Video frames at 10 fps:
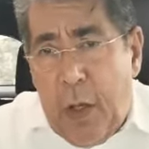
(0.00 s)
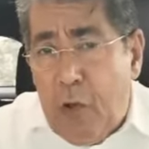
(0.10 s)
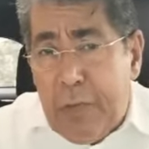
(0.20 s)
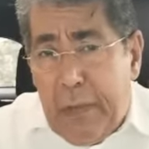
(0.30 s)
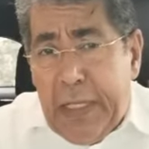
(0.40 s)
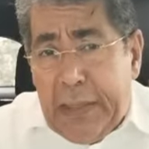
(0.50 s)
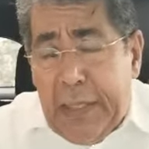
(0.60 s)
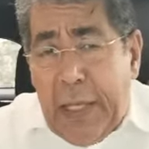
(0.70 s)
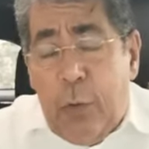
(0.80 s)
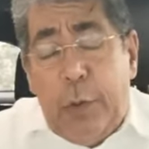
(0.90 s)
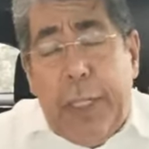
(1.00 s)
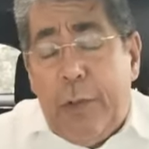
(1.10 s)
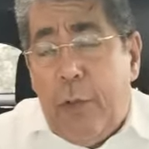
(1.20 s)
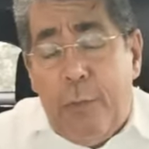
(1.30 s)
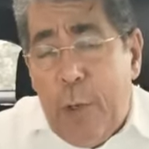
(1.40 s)
Obviamente la Junta
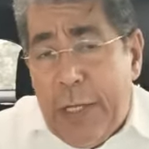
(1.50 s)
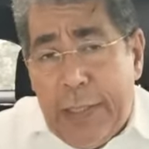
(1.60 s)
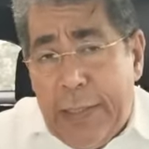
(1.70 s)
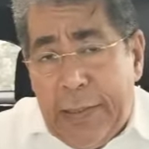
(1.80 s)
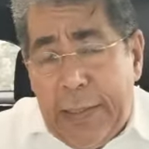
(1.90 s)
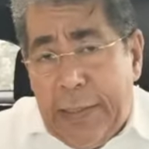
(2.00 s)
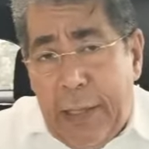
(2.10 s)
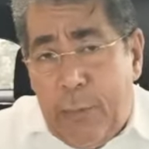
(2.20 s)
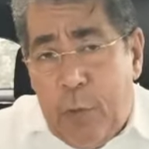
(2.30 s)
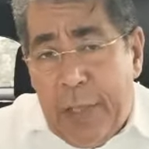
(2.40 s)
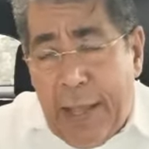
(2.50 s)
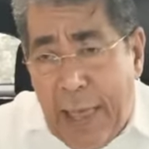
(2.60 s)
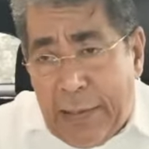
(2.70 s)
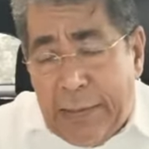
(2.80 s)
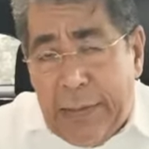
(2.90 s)
no puede
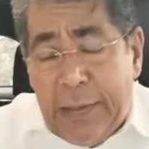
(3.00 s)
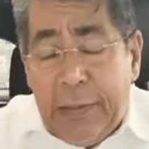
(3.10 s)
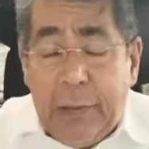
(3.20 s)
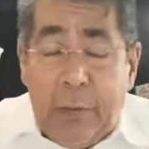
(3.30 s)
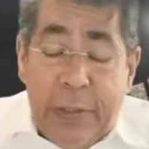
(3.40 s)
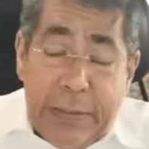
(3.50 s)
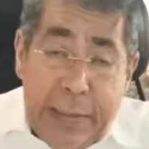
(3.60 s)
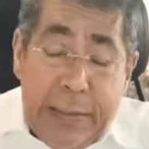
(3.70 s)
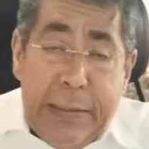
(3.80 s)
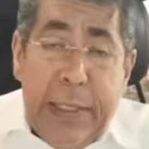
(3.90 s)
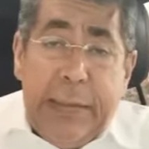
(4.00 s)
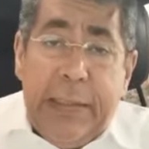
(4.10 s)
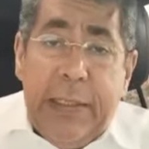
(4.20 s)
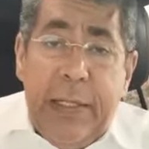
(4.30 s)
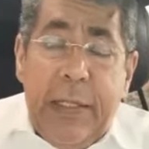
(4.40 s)
desapoderarse o
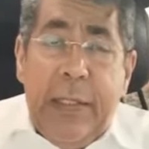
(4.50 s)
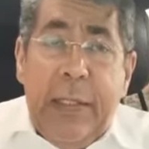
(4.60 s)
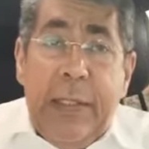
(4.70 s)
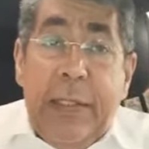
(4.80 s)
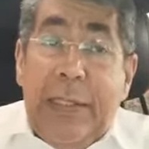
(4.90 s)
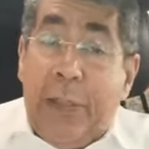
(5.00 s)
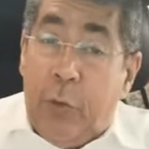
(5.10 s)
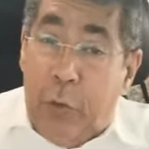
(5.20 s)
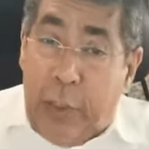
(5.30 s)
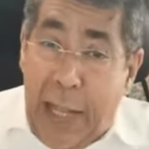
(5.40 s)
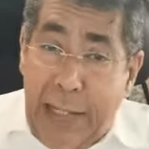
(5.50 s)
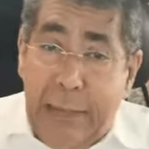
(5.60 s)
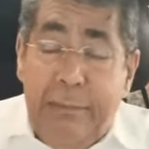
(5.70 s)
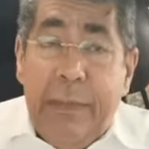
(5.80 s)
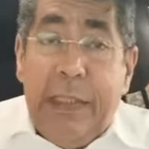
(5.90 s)
desentenderse de su
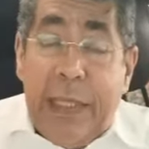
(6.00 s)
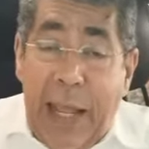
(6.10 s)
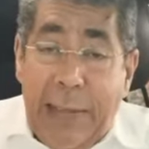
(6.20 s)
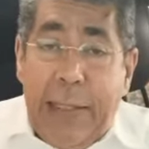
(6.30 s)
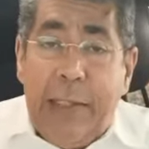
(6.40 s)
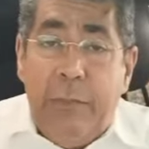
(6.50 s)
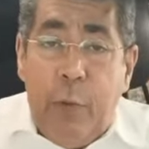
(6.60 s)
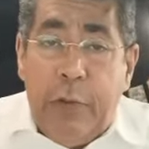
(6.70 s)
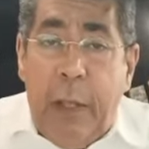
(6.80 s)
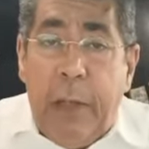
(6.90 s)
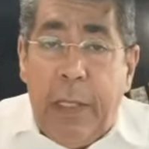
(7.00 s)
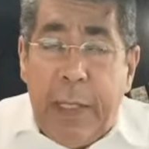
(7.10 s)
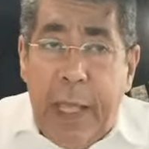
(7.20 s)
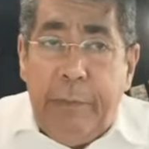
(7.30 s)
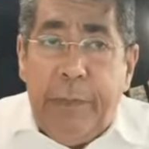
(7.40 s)
gran y alta
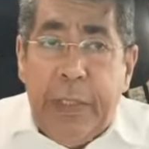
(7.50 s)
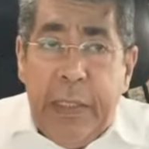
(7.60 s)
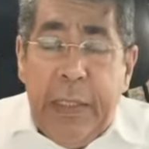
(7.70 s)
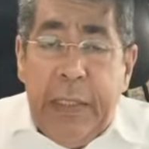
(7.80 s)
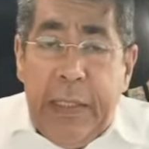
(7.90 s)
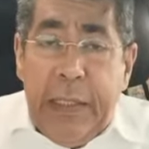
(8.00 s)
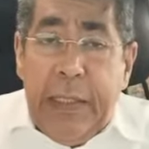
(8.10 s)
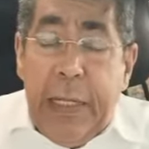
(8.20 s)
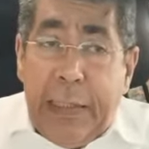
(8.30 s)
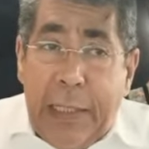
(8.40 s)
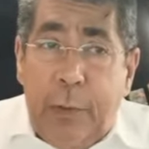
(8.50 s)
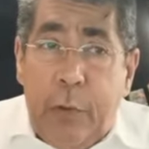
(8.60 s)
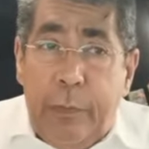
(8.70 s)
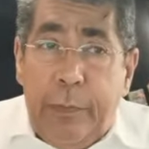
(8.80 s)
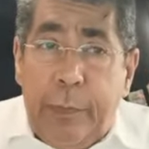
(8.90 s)
responsabilidad en el caso